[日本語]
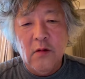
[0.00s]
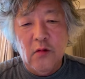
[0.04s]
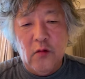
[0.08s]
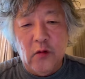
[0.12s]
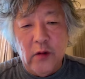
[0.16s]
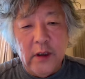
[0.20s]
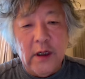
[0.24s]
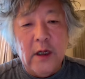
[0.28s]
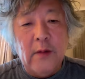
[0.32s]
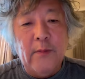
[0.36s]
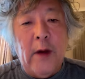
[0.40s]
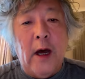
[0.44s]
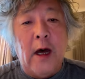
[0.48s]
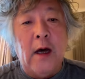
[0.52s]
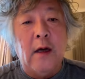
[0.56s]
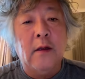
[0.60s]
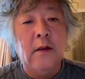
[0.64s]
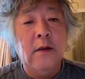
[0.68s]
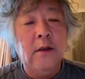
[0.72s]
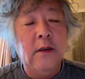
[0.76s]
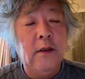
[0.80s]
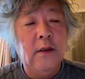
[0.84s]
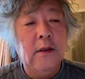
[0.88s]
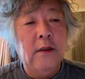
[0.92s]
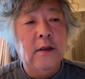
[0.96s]
これがまあ、
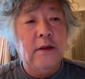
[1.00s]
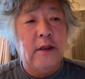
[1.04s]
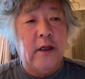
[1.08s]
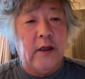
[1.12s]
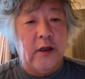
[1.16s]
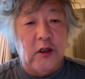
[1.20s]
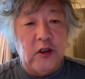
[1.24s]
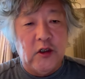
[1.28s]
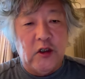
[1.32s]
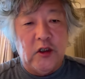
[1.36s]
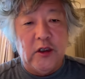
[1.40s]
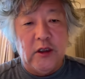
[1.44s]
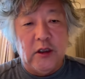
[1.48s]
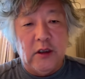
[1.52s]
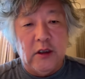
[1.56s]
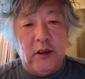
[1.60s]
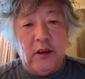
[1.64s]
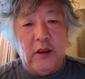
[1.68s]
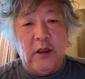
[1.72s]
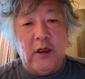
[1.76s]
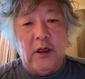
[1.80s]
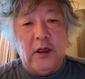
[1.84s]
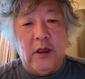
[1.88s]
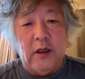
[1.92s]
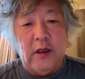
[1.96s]
正しい、
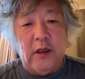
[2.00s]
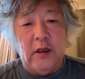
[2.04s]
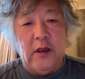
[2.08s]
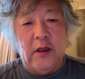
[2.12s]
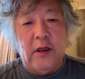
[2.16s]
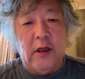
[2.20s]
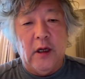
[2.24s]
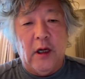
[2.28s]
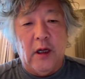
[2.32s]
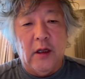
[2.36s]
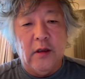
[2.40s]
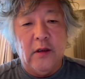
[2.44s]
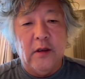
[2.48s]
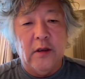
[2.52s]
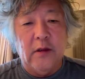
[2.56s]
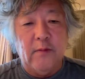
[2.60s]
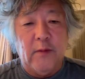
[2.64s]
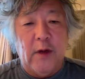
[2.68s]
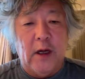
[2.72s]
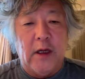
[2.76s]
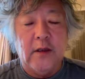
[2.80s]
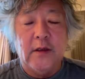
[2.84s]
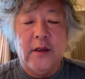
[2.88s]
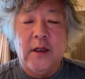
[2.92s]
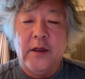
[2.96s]
えー、は
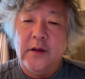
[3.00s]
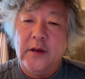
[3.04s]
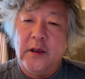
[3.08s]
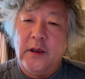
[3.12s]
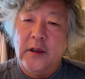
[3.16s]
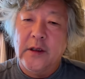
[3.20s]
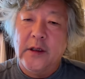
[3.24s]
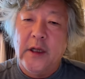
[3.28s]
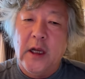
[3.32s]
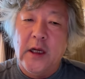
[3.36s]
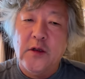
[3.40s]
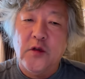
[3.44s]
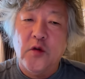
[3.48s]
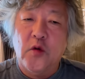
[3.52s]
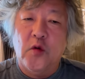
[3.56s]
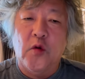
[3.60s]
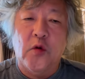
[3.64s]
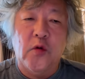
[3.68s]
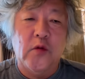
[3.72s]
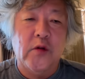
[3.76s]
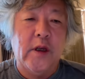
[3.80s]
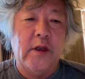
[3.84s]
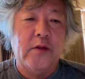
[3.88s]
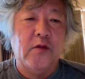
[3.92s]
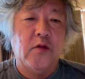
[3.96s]
まあ、なんていうかな、対処
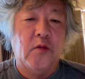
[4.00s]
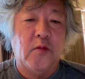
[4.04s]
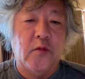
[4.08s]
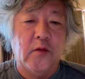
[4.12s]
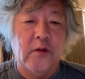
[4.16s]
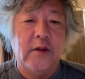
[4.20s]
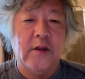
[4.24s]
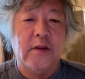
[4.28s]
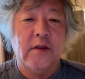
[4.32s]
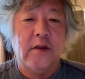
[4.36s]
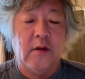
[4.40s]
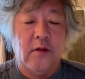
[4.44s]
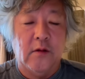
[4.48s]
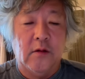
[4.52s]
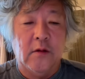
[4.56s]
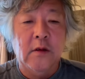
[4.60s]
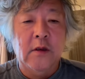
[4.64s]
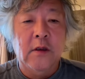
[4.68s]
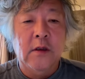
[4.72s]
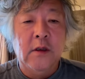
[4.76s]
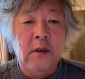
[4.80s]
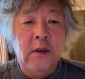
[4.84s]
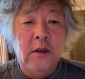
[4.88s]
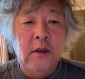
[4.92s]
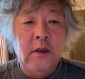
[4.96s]
法だと思うんですけど、
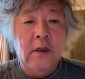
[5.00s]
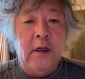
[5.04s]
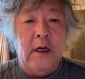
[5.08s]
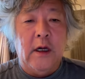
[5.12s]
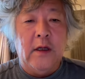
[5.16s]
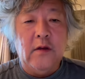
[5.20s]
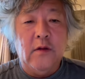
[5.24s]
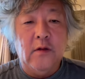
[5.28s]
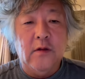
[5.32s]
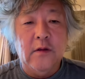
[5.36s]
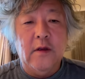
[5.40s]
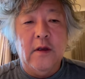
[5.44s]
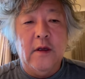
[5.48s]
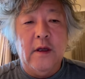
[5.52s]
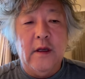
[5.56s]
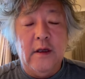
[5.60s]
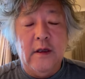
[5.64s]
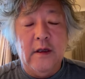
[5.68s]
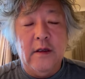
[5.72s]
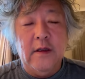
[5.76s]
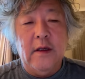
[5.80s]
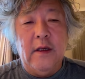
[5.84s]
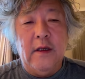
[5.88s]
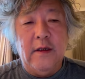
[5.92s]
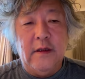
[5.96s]
あの、
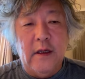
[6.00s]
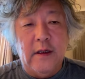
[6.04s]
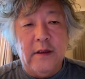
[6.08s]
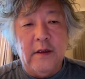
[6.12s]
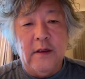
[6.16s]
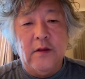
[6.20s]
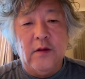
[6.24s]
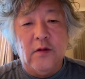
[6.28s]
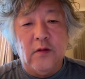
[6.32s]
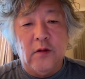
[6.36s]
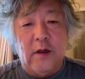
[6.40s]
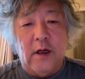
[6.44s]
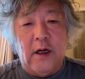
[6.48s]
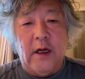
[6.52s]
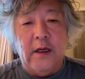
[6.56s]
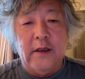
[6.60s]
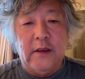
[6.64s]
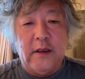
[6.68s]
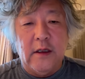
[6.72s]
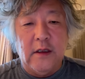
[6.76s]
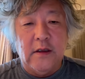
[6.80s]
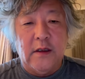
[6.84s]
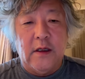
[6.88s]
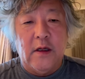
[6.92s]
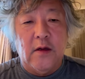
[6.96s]
SNS とか拝
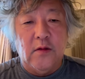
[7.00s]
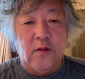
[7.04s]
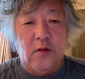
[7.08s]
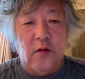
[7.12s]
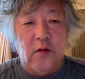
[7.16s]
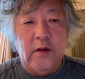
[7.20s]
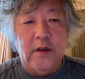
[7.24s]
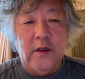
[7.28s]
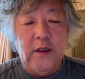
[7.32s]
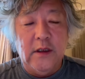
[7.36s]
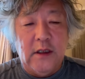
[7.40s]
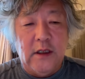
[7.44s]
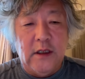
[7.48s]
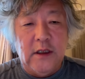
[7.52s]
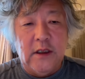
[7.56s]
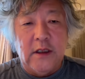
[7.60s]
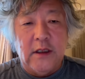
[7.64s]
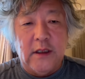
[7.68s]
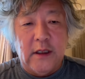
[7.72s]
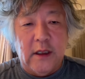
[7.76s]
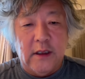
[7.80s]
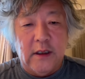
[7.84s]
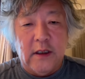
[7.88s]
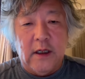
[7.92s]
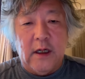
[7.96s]
見してると、いちい
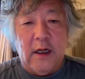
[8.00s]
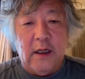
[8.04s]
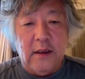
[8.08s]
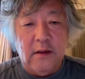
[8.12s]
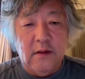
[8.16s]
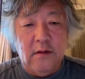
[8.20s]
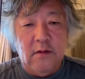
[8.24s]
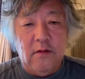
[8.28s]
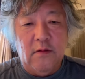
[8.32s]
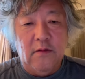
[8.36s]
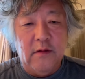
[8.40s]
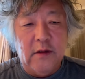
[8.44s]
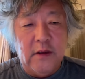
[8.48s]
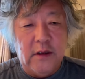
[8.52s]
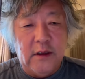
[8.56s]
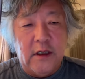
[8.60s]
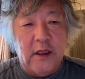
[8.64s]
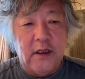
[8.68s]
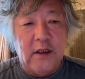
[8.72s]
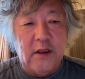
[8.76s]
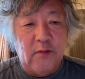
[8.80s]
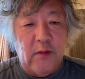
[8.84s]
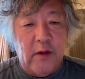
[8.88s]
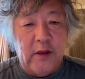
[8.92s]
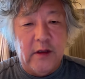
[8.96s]
ちなんか反論し
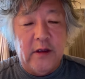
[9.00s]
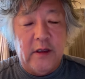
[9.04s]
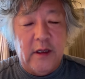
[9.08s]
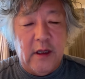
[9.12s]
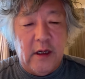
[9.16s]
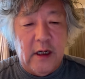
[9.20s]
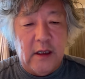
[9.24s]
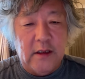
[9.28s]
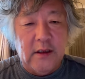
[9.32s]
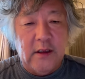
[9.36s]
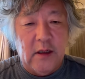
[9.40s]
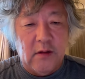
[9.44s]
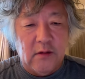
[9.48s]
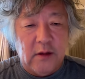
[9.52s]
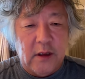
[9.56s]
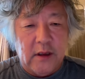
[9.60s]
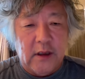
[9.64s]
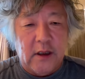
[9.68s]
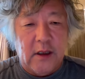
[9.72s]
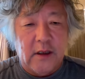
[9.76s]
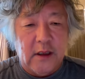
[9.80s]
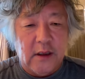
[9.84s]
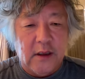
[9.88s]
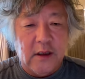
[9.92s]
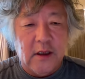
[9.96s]
てしまってらっしゃる
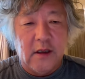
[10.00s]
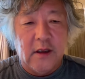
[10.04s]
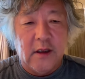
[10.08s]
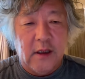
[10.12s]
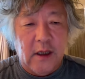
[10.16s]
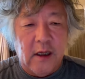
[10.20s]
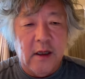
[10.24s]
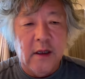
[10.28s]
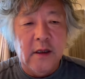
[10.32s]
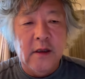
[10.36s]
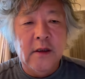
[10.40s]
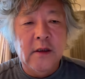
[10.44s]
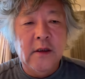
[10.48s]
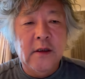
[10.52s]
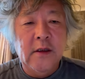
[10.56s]
方がいらっしゃって、